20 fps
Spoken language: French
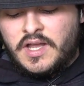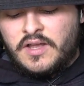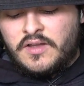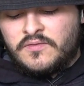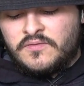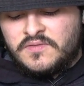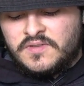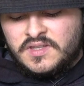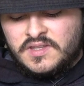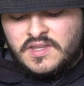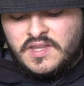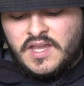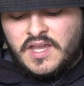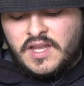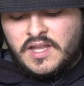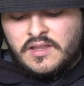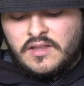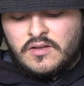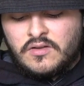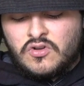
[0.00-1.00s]

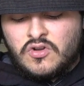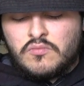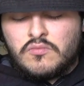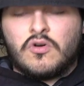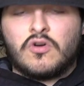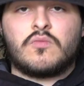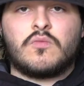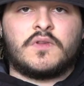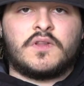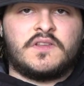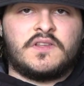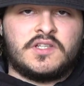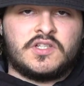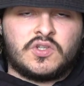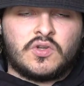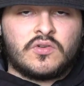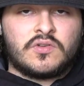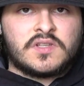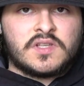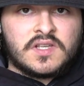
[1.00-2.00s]
Vinted, comment augmenter ses
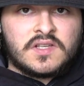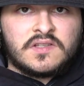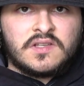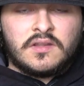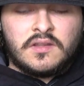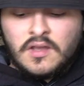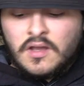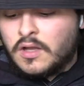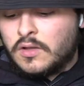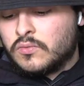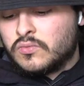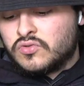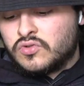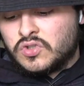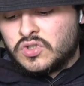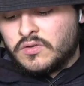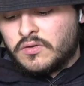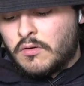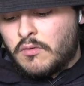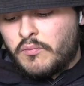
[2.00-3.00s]
chances, etc. Donc ça
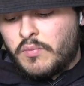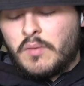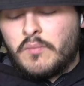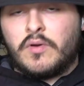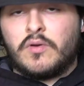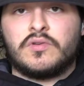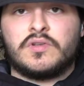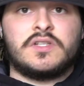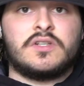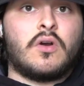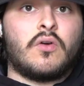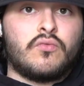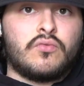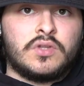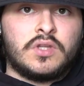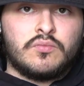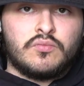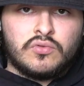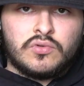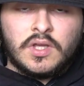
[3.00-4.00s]
c'est vraiment pas mal aussi quand vous
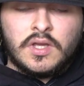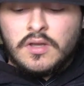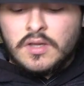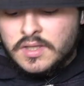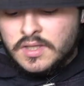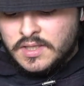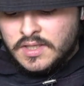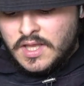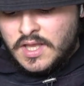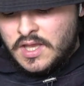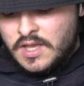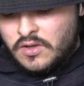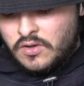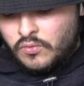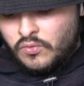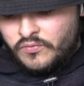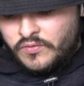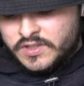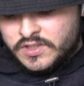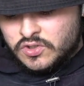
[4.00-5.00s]
débutez.
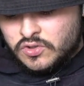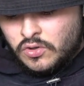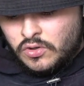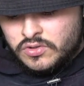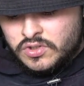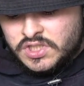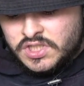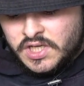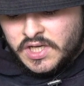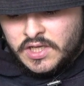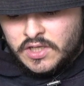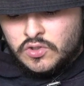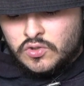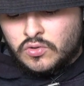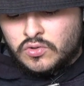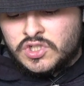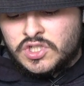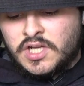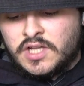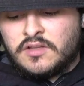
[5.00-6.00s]
On va se rendre direct
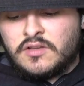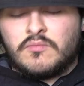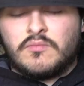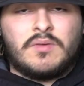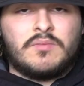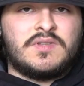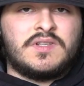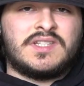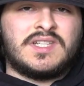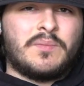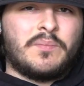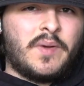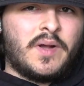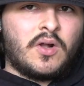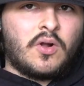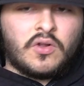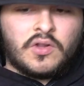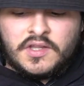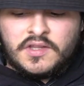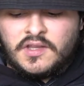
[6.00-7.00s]
sur chat, même si ça n'a pas
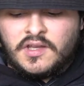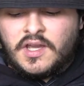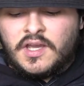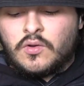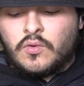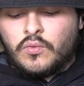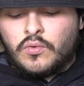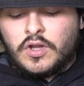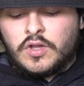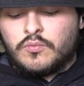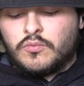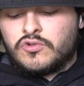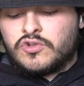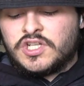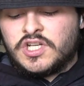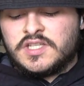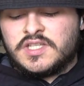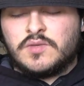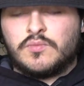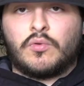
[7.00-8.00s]
grand intérêt. Concrètement, le
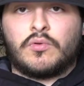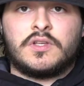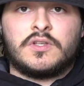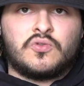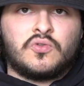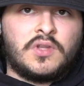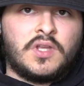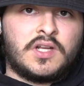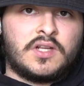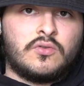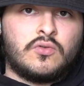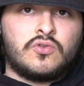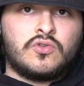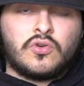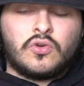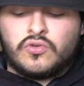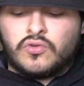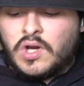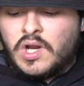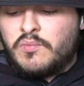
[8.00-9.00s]
chat c'est pour discuter avec d'autres
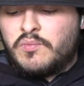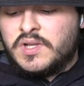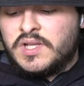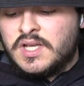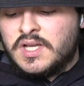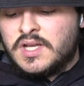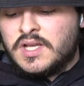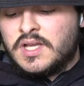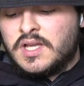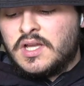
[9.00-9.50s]
gens sur l'appli.